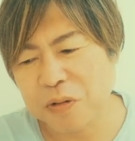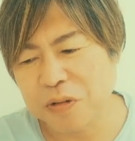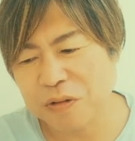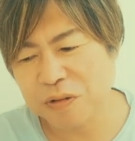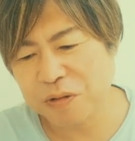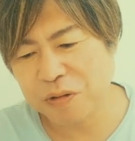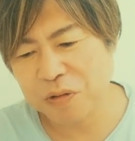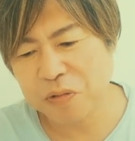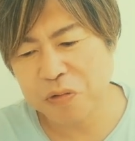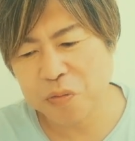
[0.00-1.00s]
いうのをずっ
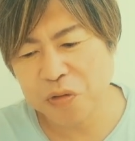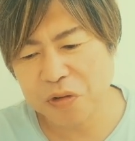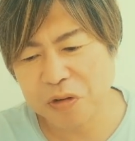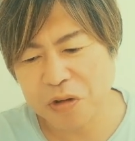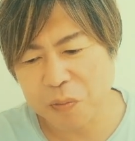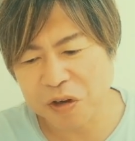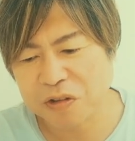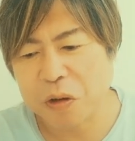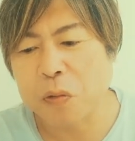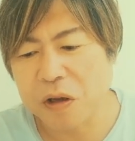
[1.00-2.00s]
と思ってま
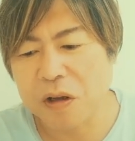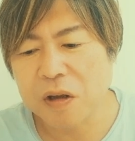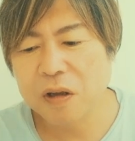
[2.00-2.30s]
したよね。